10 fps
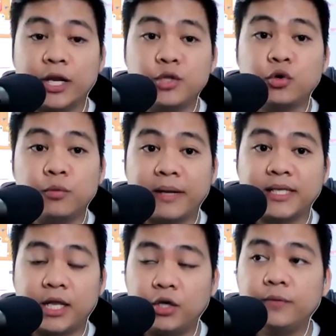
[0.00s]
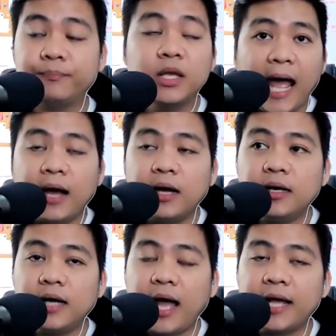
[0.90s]
na rin yung kumpanya na yun. Ang
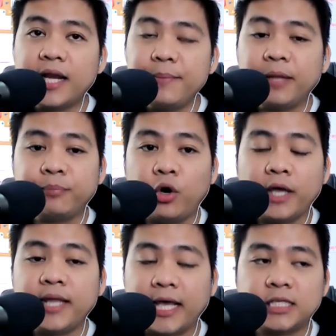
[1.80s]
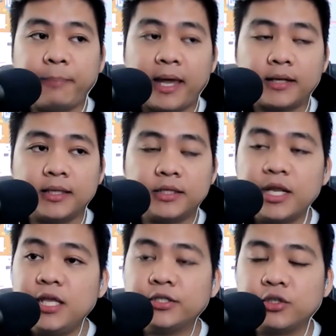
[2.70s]
agreement po ay na-expire ng 3
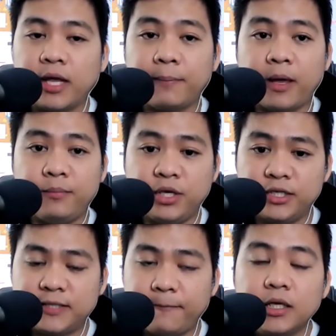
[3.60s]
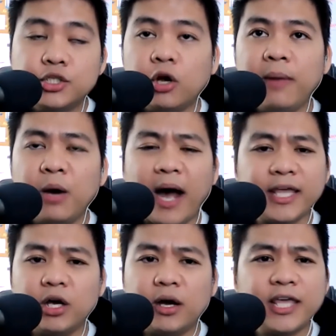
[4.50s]
years o kaya 5 years. So, halimbawa, mm.
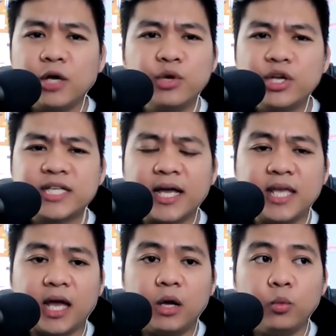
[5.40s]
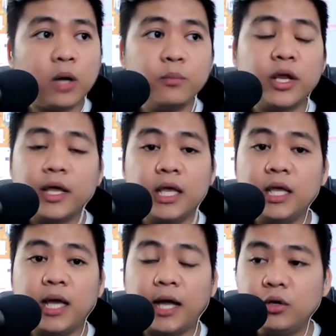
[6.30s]
ayaw, ayaw mo na sa kanya, huwag mo na
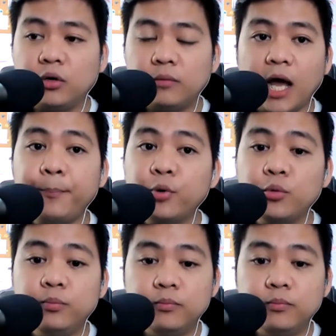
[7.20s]
i-ano, approve.